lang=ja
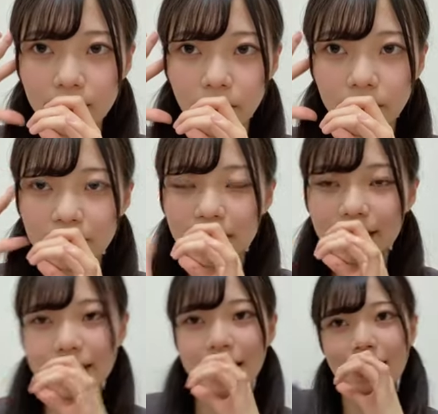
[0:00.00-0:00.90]
声を
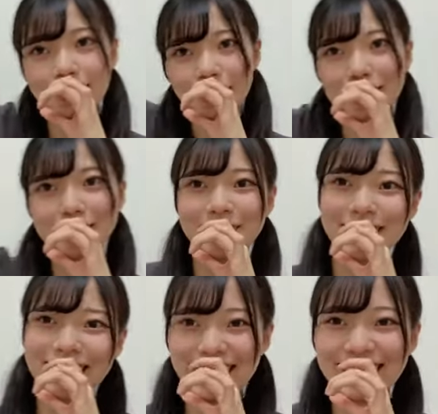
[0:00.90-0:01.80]
聞いて頑張ろう
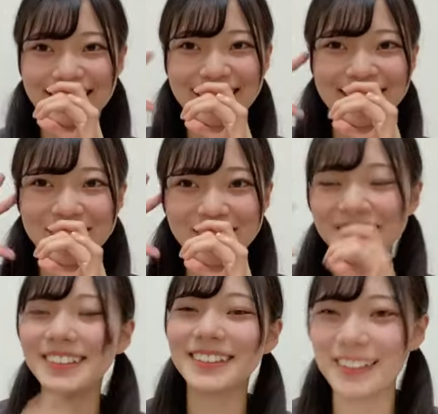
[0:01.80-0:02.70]
みたいなことを
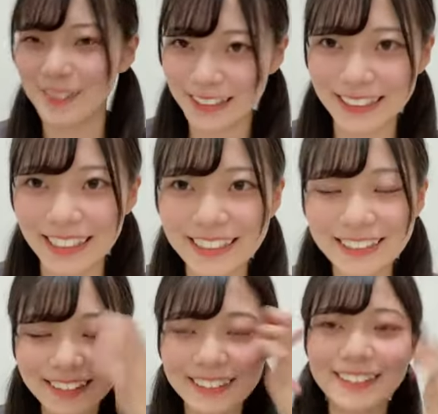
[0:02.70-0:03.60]
言ってました
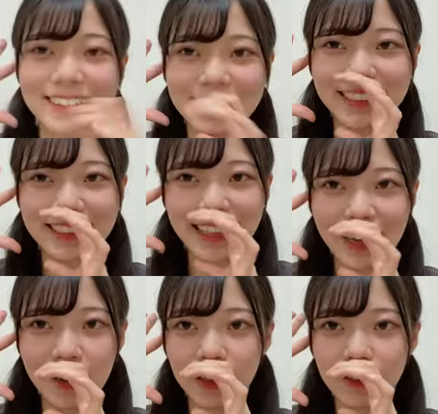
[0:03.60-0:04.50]
声を聞い
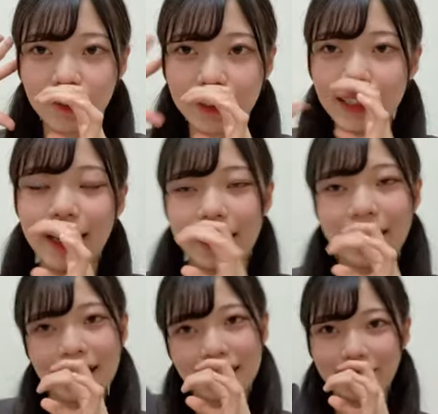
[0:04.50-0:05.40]
て聞こえて
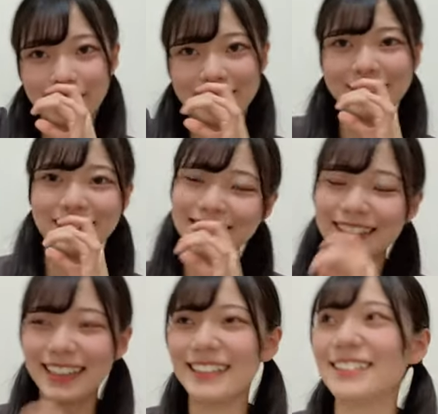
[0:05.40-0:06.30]
頑張ろ
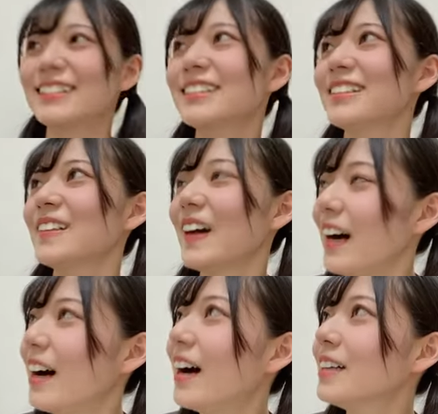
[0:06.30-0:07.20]
うっていうのと
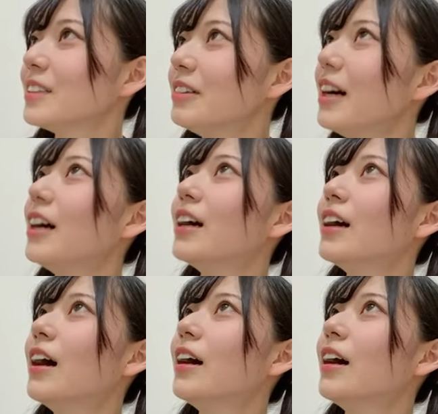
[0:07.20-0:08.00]
かあとは